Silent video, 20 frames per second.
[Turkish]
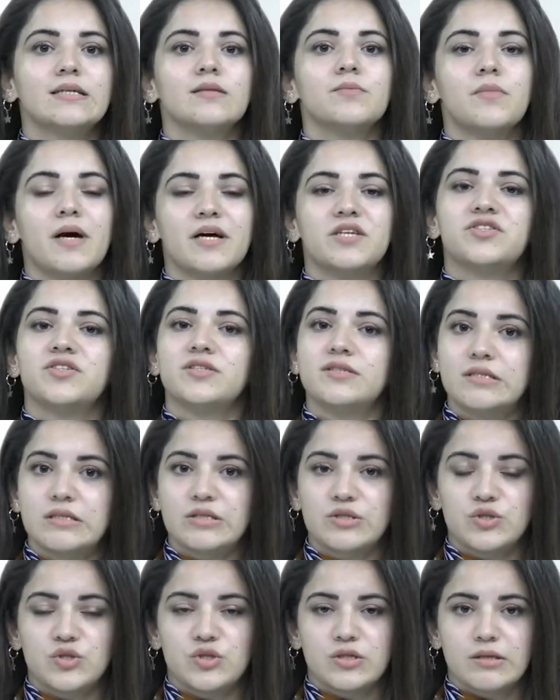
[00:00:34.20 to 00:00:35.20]
başladığını
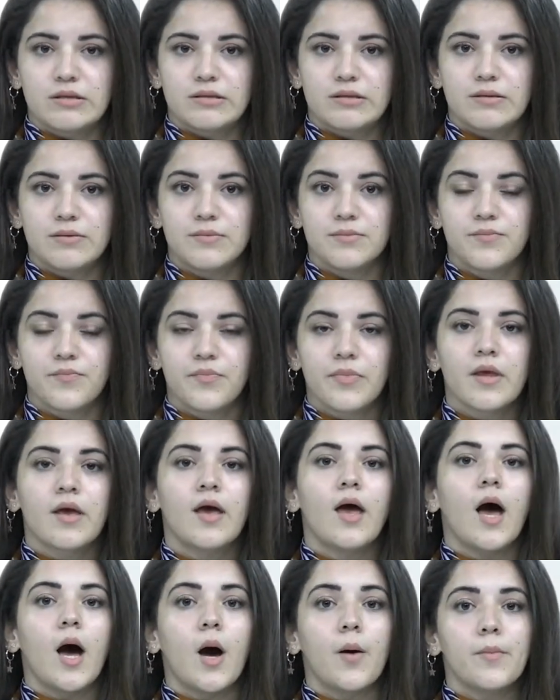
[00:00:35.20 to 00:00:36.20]
açıkladı.
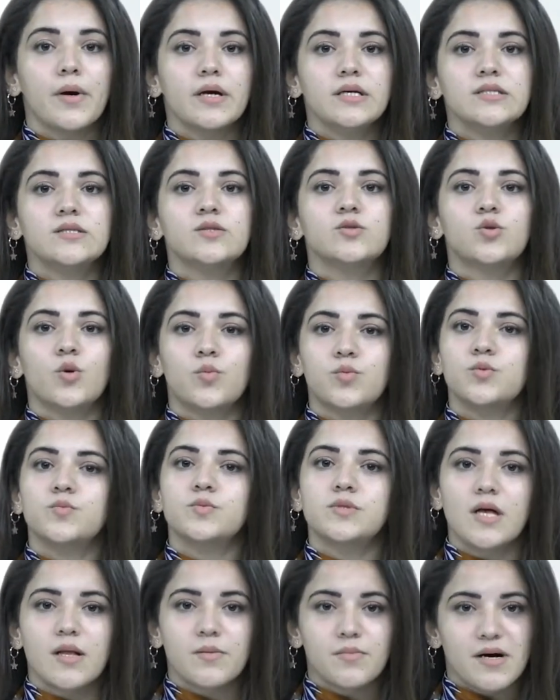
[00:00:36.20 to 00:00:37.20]
Amaç
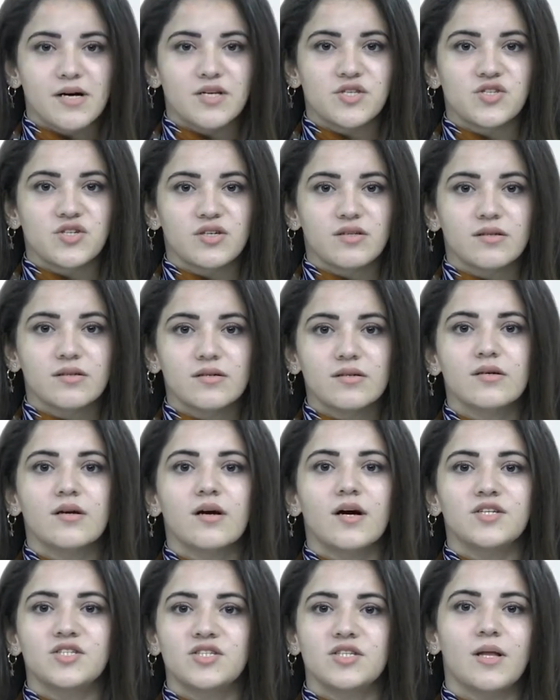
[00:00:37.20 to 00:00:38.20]
toplumsal bağışıklığı
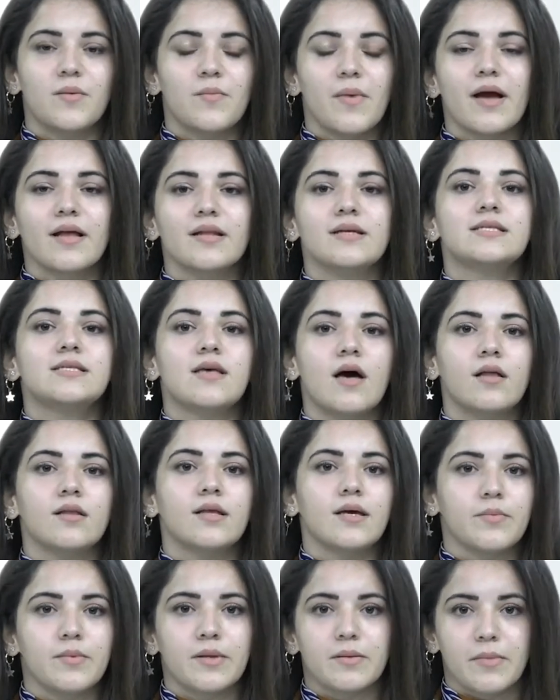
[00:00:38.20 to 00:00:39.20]
aşılamayla
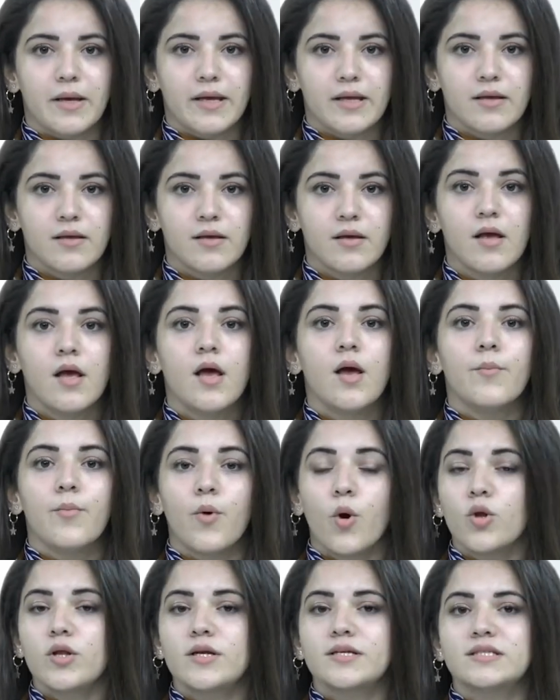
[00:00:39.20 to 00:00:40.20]
sağlayabilmek.
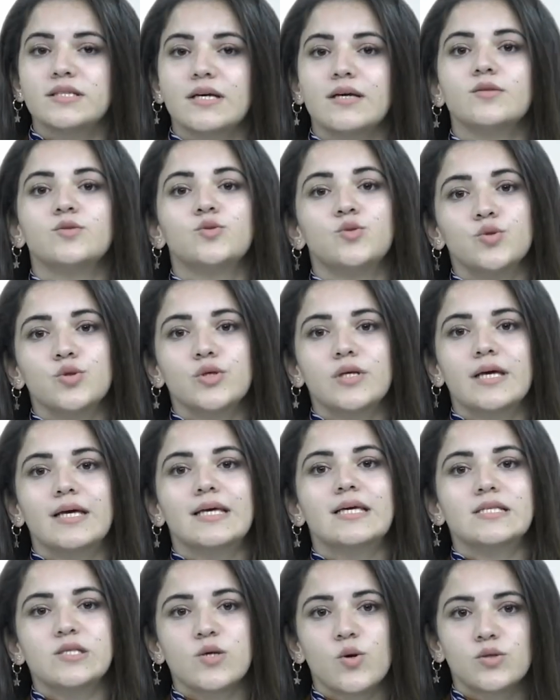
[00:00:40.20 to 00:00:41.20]
Böylece Türkiye yaz
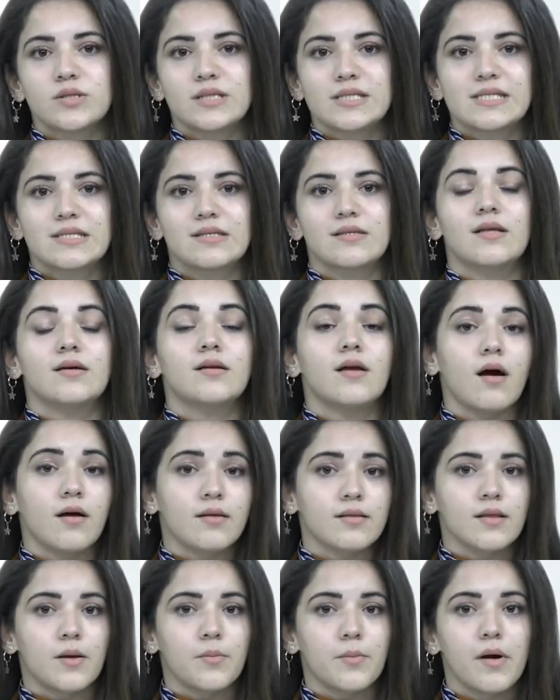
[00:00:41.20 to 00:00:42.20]
ortasında
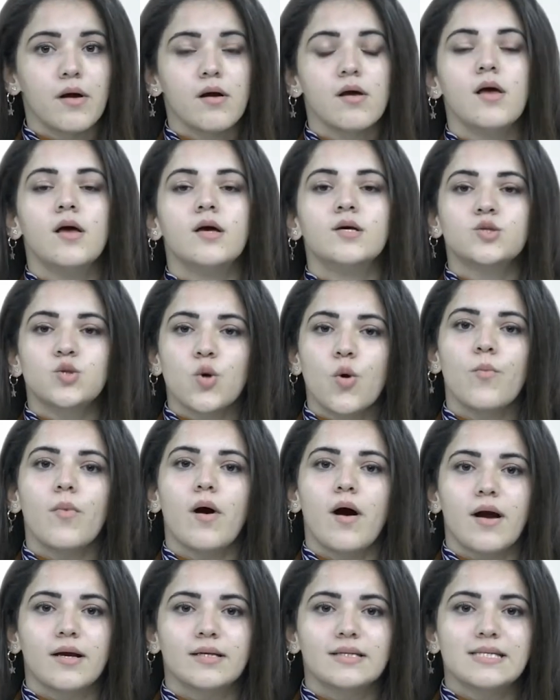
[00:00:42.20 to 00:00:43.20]
rahatlama,
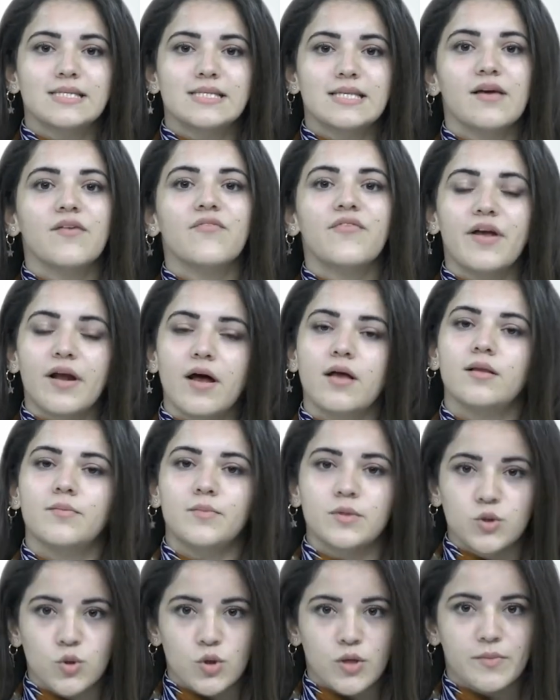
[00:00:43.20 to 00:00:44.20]
sonbaharda ise ferahlama
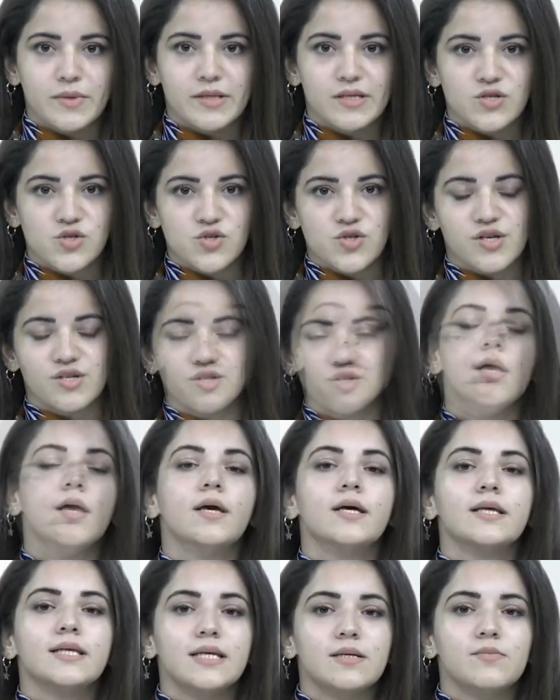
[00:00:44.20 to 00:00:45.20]
dönemini yaşayacak.
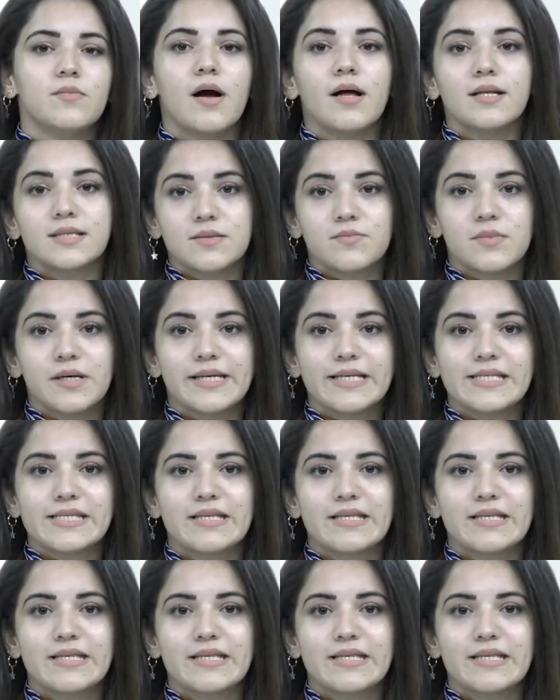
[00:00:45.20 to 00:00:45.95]
26 Mayıs'ta